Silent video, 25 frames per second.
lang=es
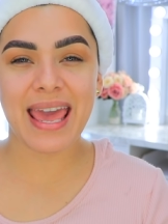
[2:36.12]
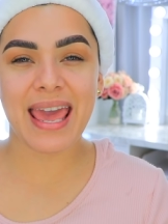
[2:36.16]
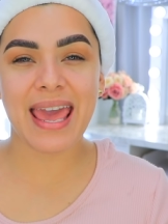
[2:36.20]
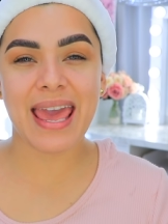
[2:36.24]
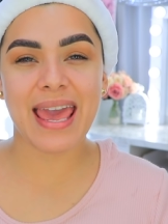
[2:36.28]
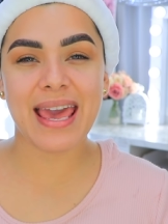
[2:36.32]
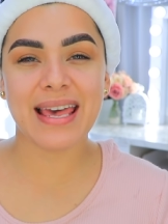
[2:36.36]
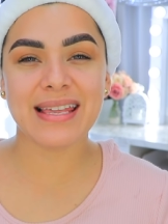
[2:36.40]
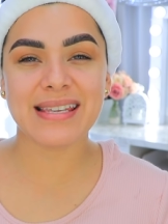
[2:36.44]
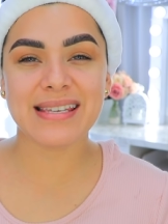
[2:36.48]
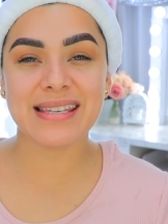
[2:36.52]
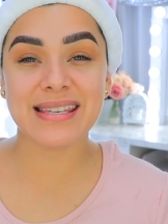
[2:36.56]

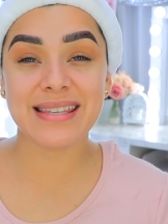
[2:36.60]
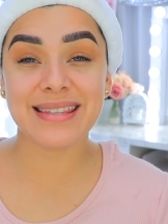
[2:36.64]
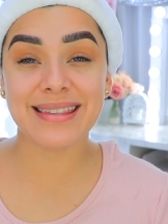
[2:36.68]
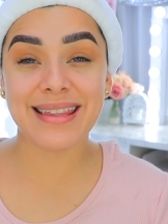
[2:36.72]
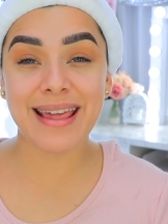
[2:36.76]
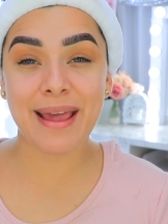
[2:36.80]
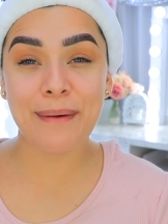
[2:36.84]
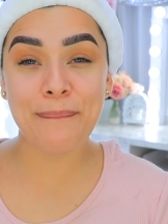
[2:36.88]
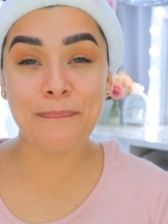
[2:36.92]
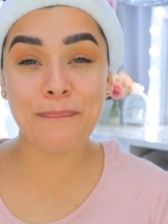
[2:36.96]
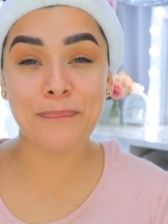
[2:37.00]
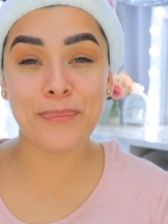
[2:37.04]

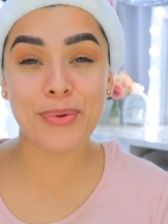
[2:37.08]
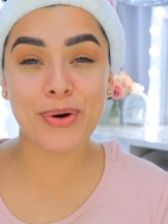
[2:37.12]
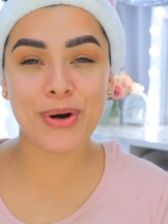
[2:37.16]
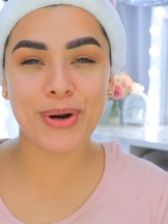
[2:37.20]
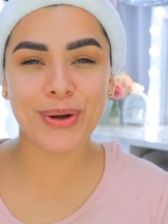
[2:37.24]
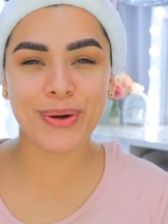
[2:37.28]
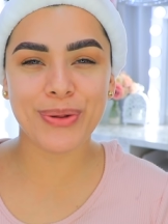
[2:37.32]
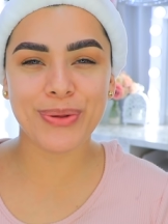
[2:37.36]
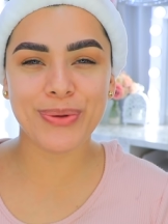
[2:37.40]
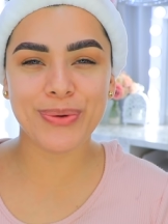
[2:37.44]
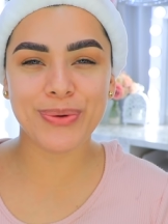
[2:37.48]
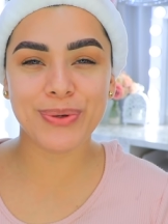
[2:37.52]
este
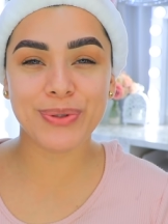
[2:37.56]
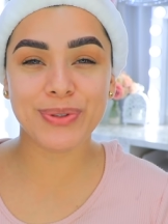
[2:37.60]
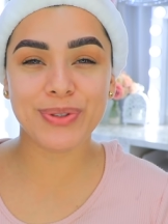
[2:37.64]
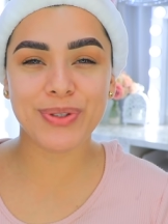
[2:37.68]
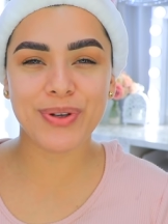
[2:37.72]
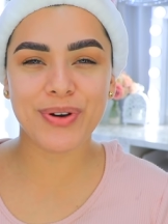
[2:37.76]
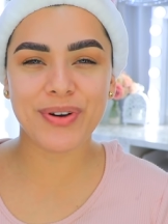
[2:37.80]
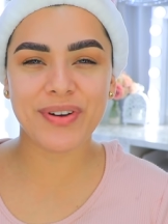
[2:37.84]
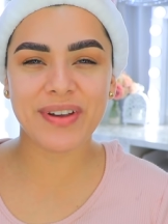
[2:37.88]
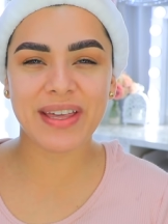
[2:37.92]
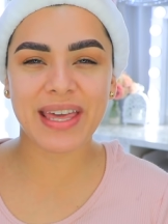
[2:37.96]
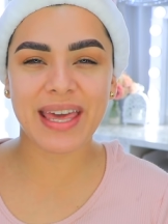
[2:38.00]

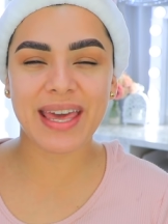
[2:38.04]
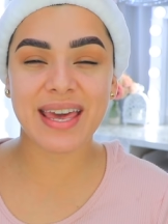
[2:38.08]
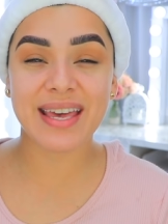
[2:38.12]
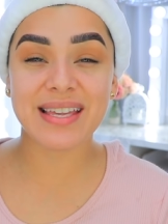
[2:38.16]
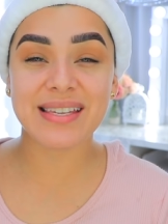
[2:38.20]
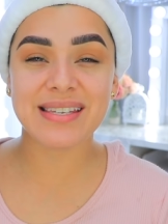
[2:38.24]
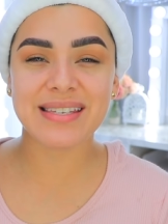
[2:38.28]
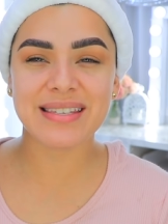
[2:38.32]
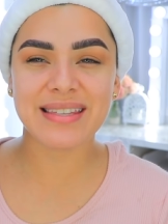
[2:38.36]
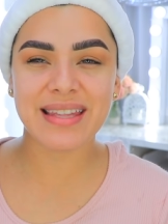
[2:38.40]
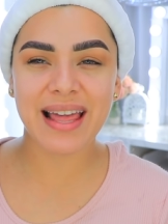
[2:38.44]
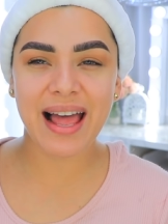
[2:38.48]
producto que
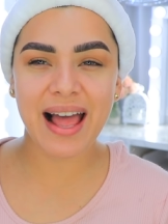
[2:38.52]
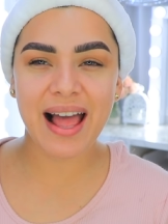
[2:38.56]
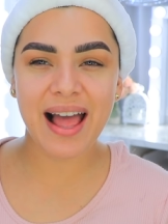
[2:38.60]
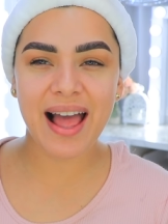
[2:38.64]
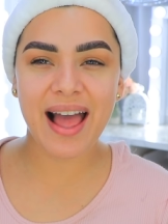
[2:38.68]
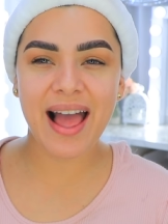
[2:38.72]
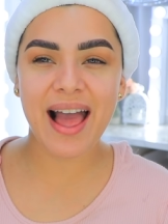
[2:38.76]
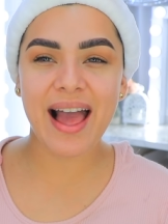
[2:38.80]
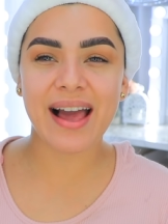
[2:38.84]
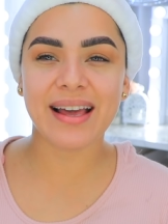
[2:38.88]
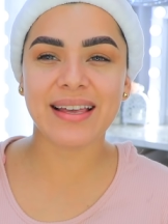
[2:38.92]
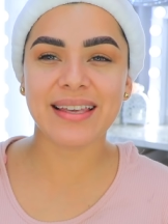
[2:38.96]
está
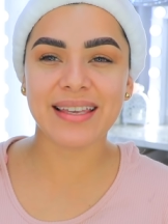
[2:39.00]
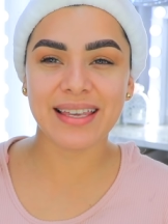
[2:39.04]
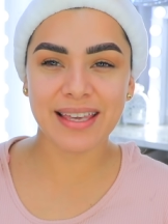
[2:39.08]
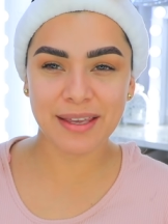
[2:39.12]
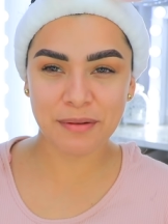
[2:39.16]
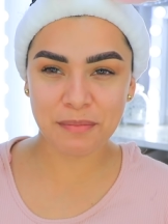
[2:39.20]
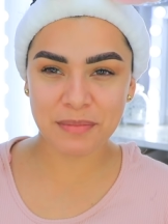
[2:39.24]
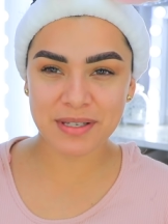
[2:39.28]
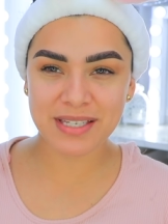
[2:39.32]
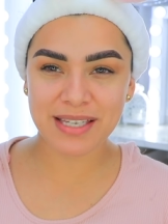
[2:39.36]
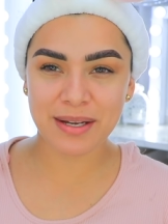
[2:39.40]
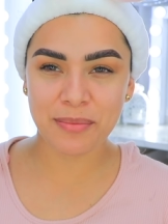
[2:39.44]

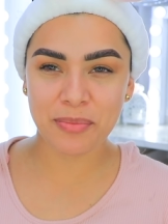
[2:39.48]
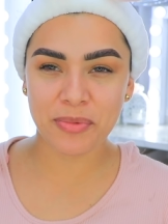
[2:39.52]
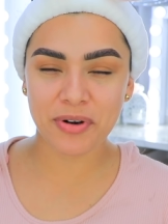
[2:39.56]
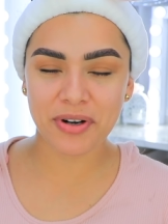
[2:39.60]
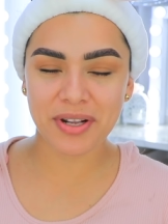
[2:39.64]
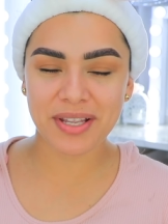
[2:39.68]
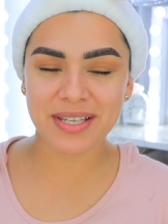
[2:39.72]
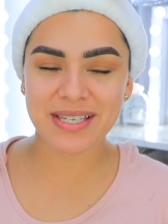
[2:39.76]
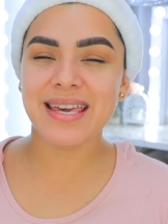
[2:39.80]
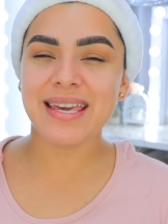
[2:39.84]
aquí, mis amores.